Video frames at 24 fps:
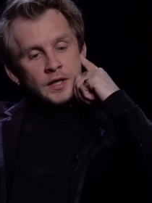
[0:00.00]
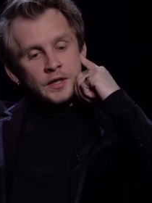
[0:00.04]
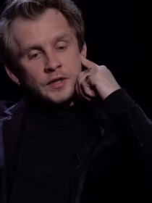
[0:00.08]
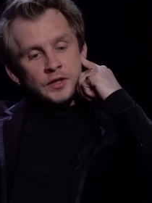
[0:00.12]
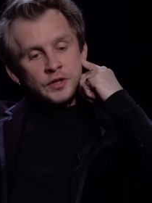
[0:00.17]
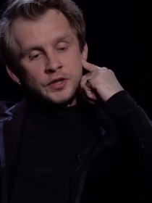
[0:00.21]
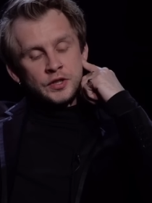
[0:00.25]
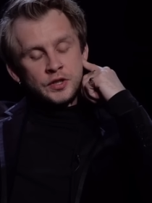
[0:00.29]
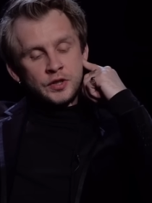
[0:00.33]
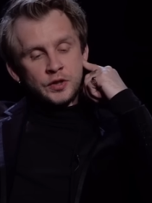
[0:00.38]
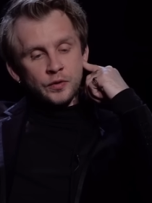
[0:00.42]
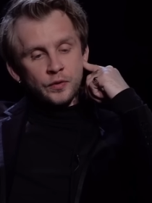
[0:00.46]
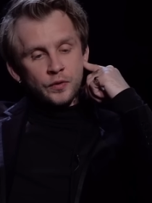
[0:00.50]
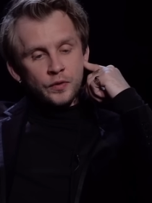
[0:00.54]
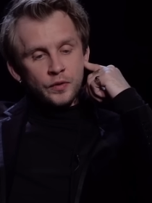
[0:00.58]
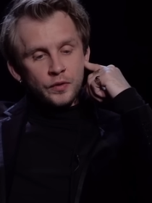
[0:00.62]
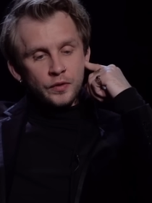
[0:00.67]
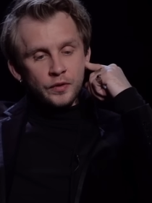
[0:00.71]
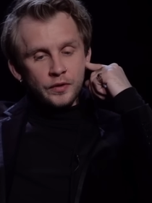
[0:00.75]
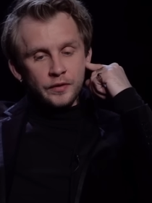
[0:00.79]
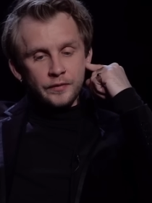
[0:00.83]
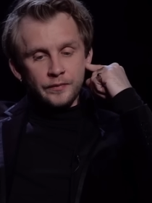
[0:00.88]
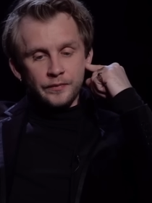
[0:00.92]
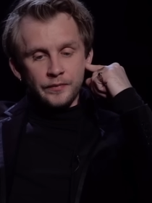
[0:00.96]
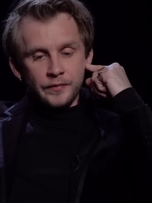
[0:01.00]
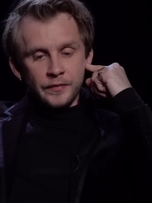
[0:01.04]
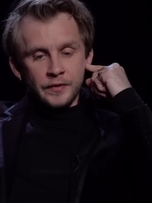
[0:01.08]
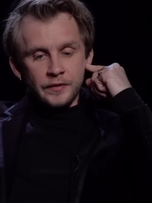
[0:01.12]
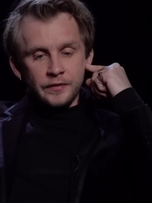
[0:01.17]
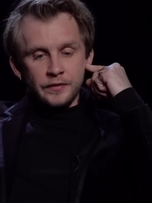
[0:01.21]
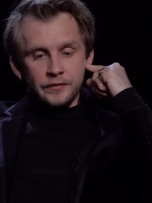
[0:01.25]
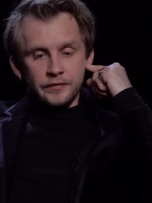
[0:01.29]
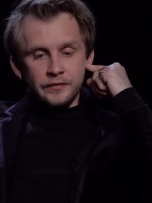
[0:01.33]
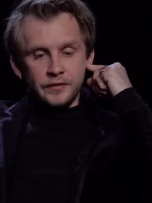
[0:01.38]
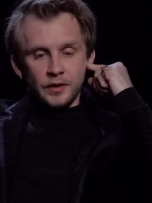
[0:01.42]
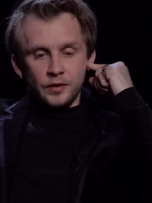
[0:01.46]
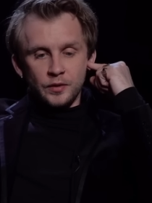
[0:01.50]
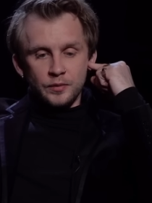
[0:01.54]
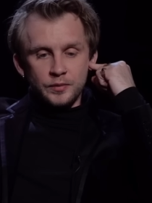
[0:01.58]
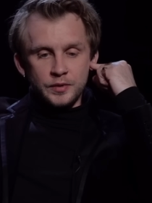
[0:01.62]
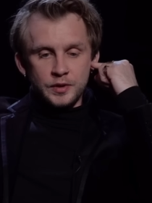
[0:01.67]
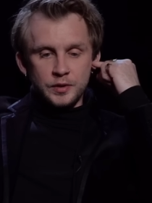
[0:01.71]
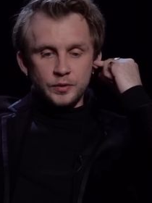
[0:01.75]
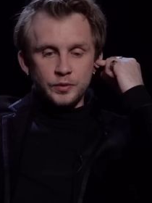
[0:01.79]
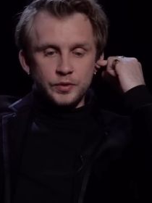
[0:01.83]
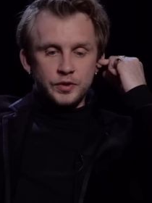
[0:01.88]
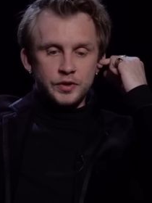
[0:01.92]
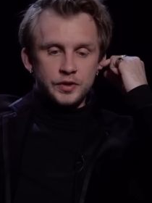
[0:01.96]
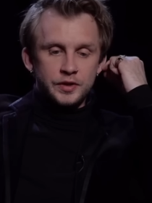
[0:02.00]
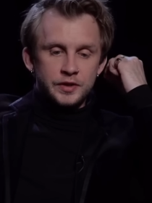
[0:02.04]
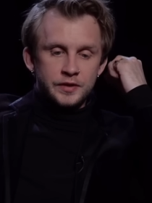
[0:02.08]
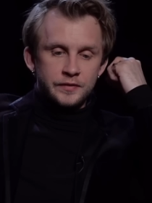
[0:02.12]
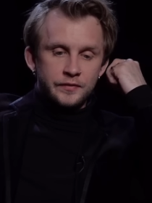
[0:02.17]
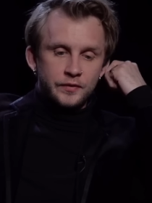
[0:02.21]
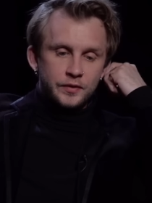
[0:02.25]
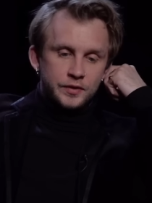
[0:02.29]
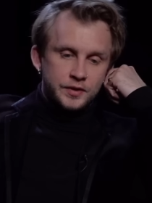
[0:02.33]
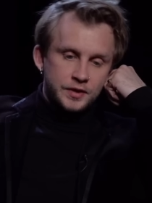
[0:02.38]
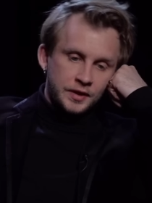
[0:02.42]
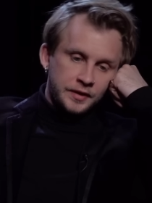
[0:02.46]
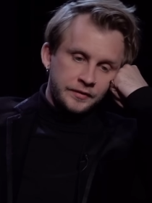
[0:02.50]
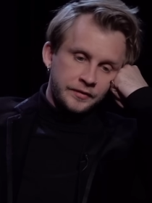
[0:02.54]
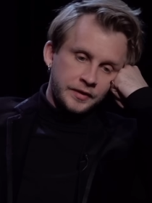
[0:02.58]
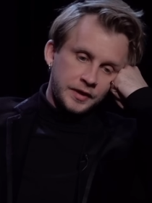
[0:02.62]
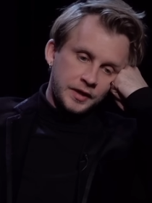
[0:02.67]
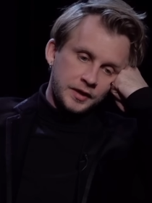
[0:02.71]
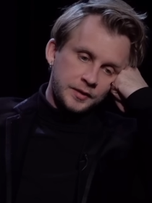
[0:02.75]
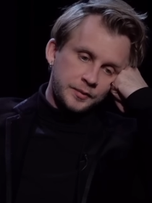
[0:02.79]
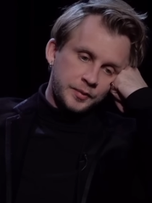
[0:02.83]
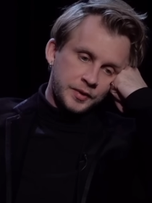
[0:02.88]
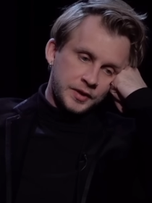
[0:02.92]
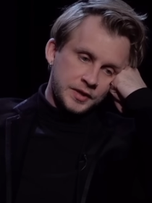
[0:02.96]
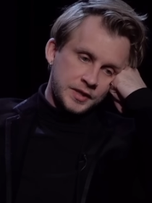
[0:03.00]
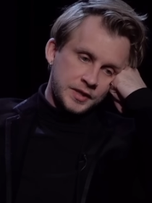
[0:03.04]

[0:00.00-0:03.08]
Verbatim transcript: Что э, в таком случае звезды говорят про